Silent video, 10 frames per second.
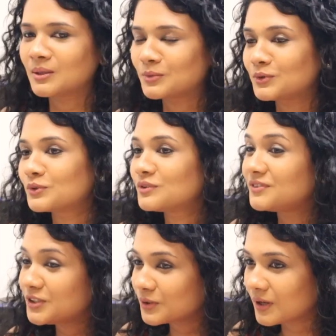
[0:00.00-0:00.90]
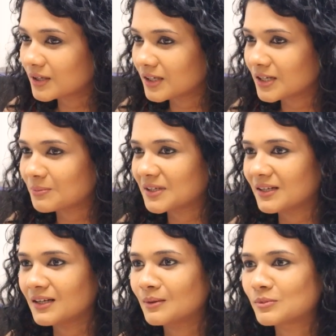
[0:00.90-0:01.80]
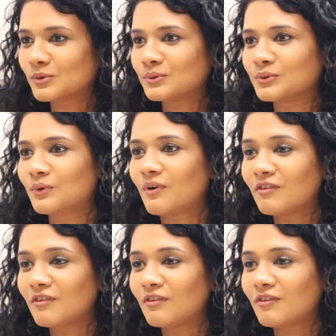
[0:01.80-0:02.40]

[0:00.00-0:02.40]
हमको उनको वीडियो कॉल करना पड़ी हमको उनको